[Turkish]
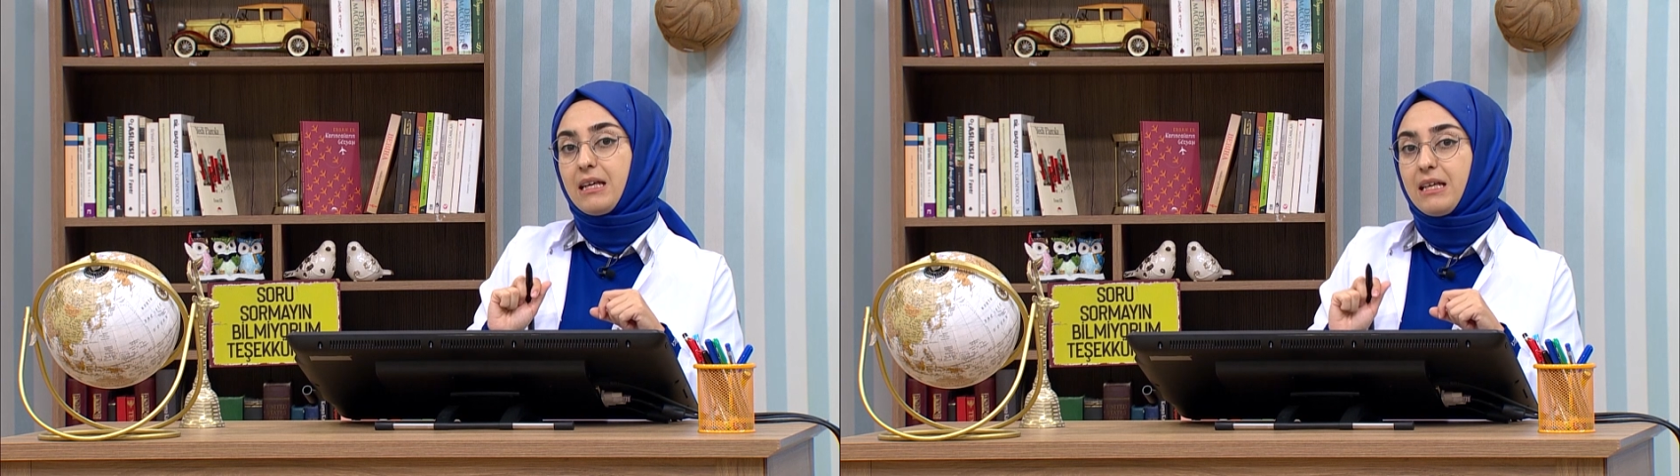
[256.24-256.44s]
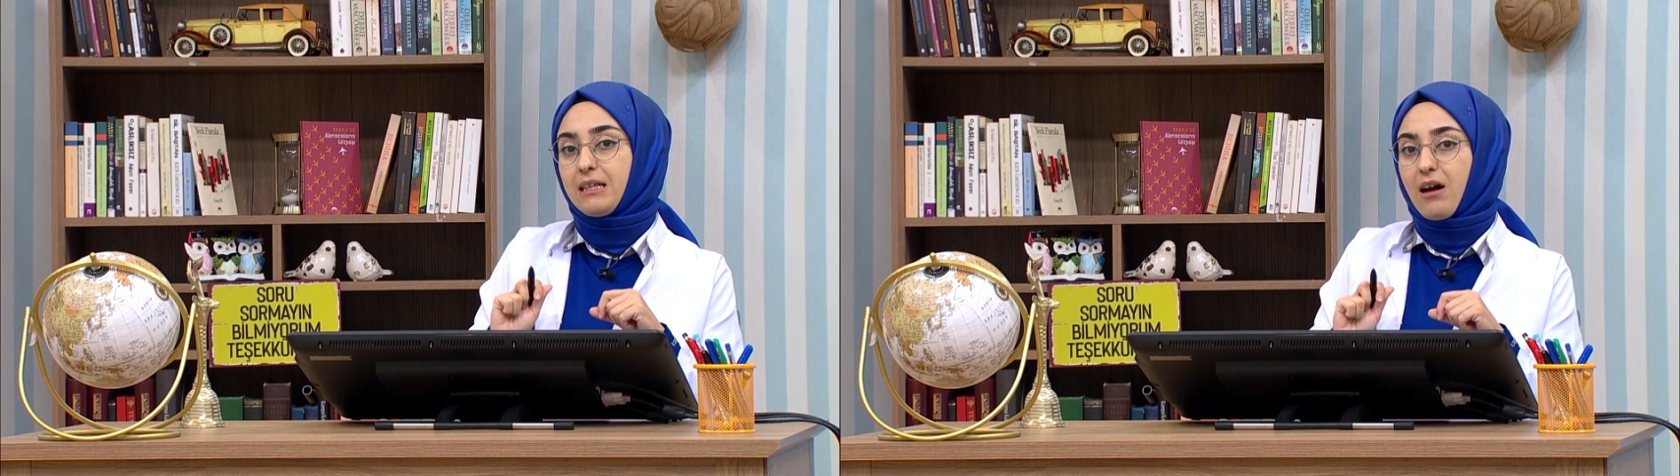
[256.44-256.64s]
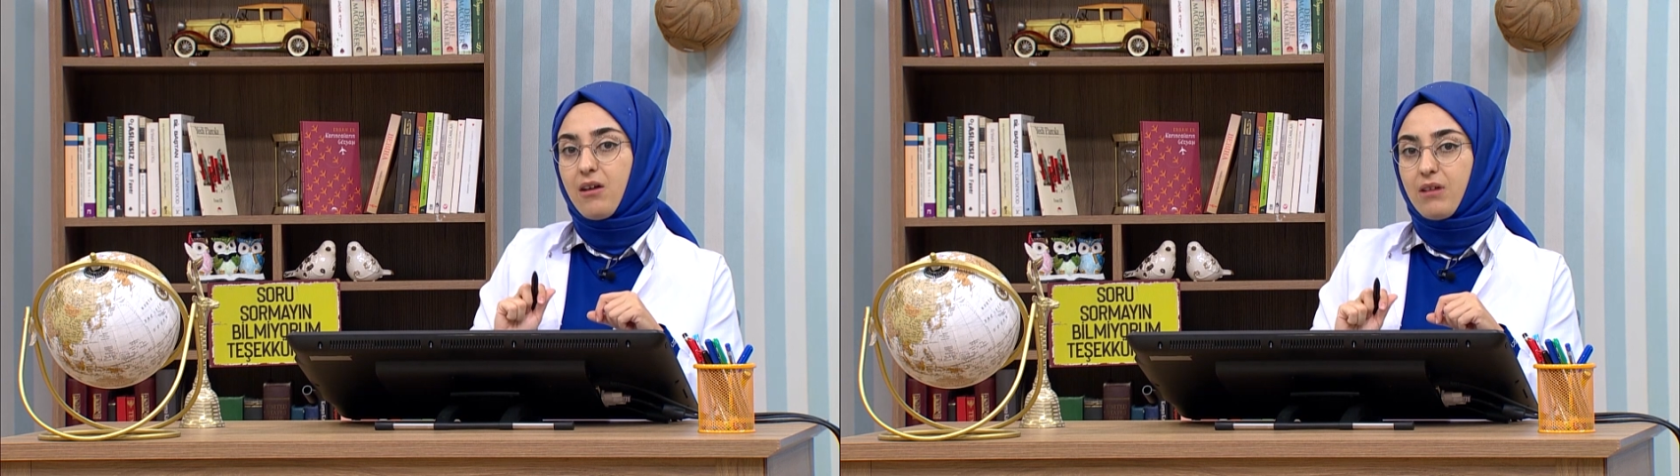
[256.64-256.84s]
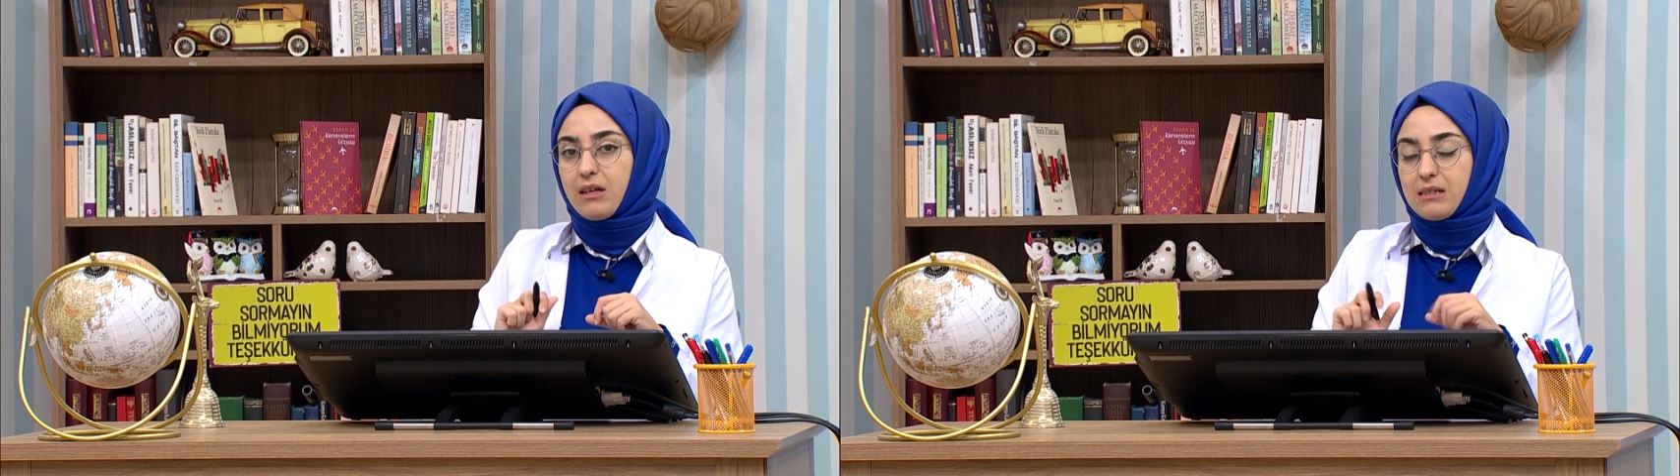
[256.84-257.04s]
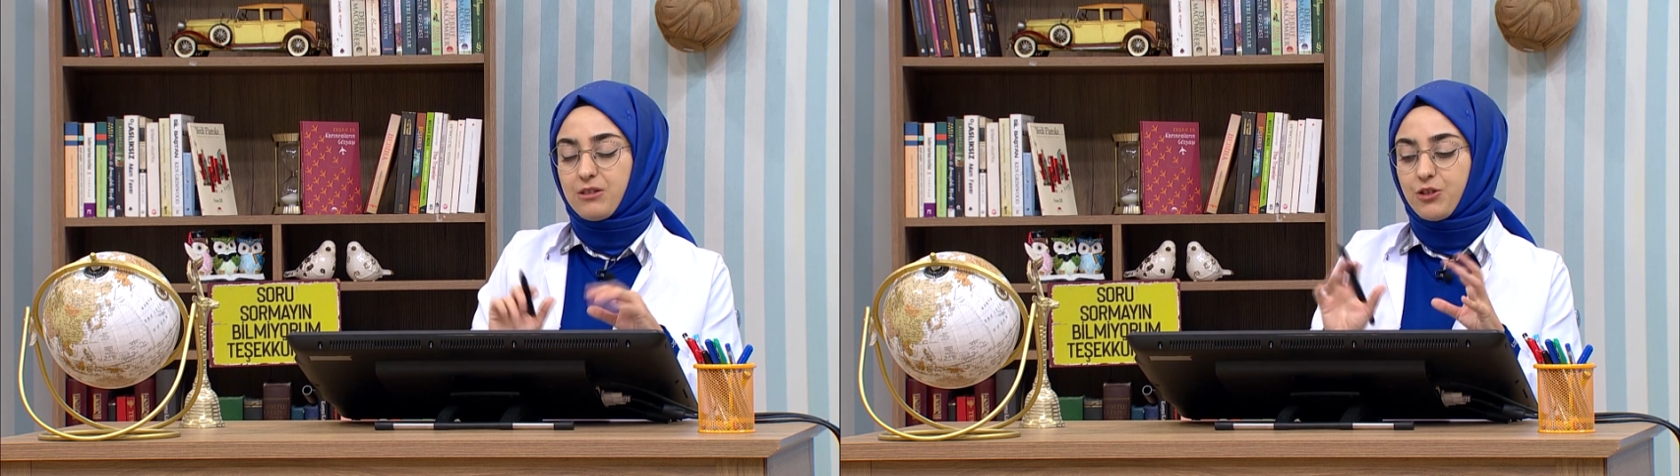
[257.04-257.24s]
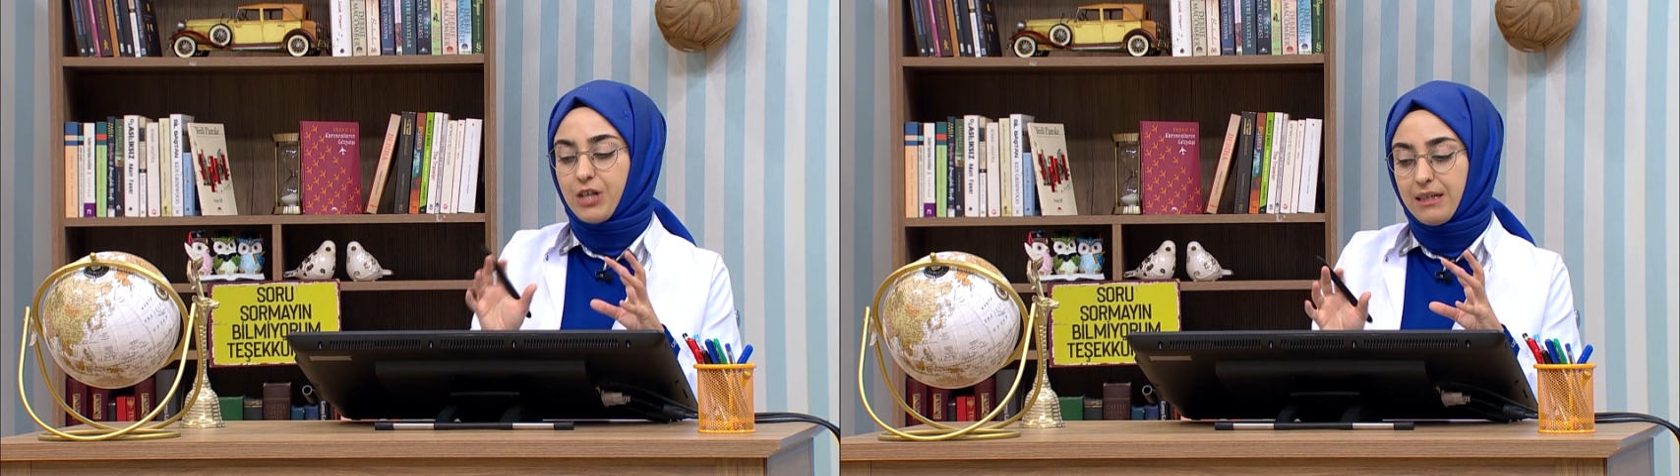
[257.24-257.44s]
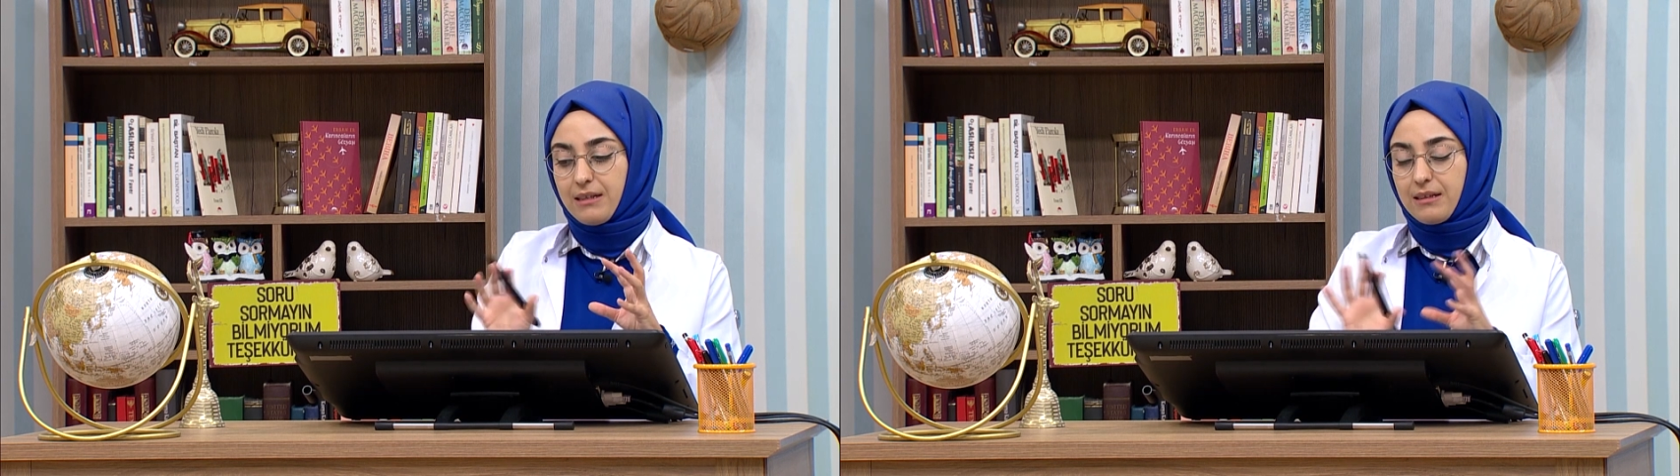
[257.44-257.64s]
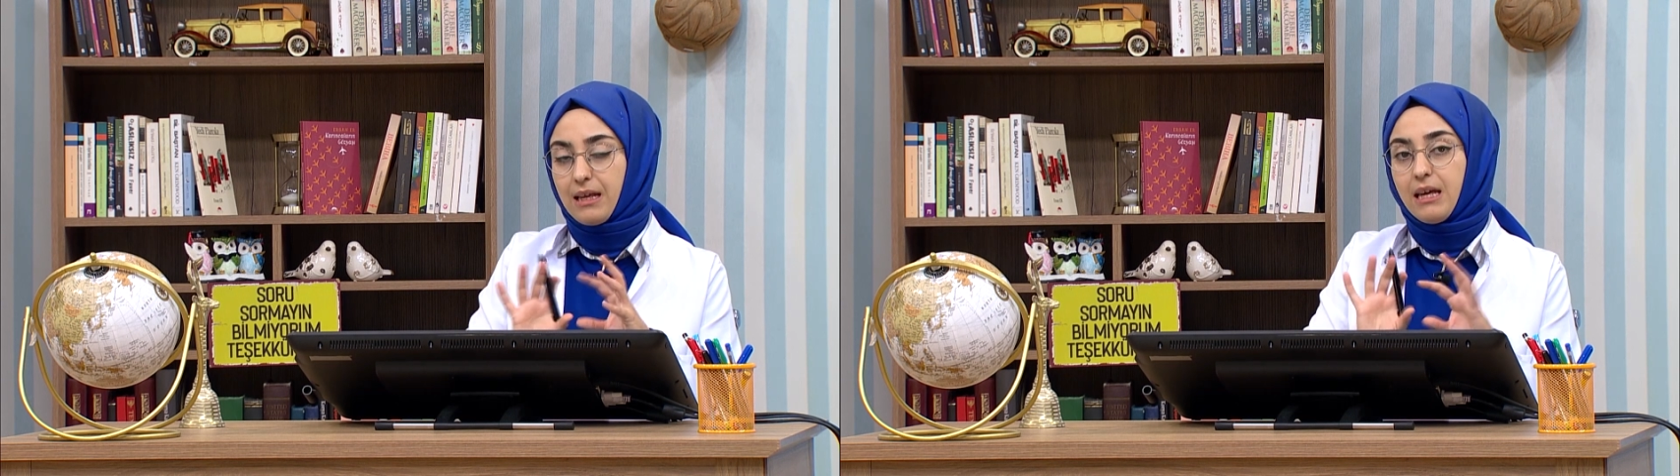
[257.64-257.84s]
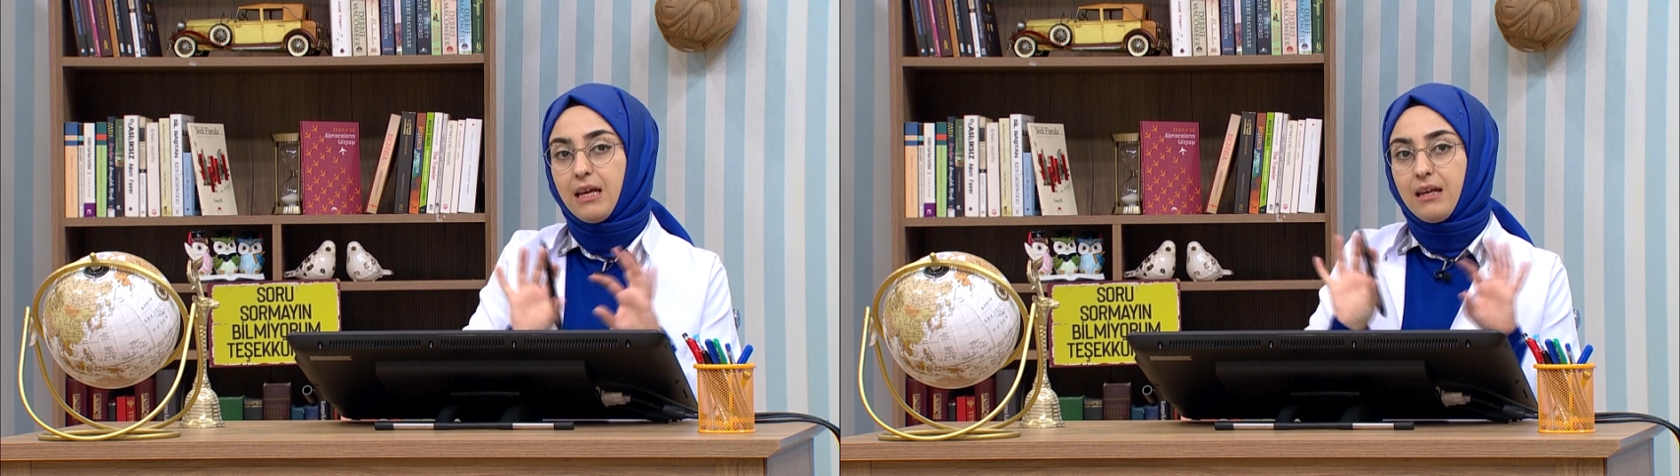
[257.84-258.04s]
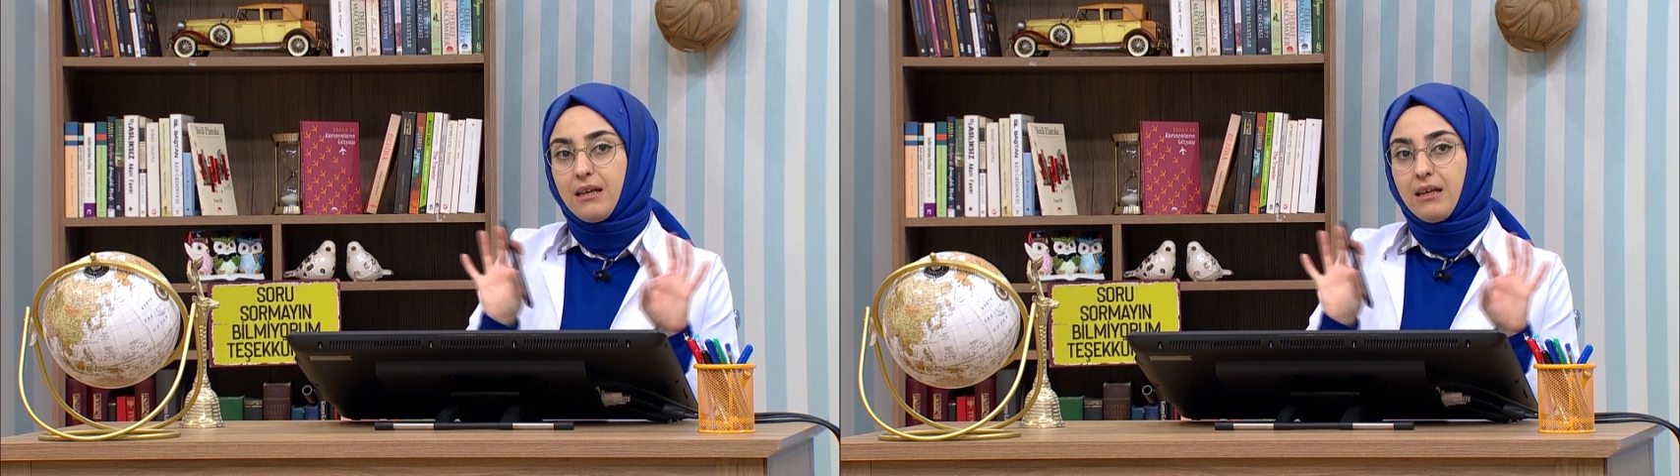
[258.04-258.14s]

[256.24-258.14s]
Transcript: iyi davransın şeklinde